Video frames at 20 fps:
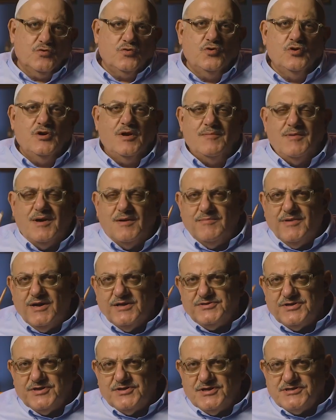كلما
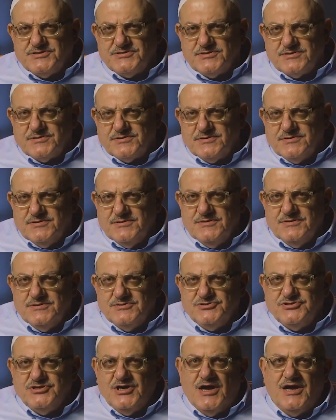مات نسر
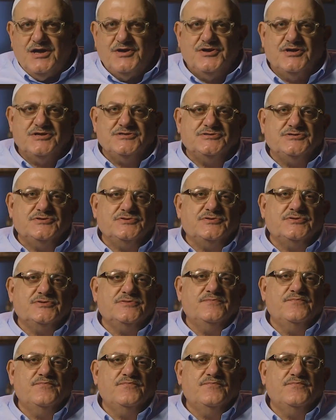جاء نسر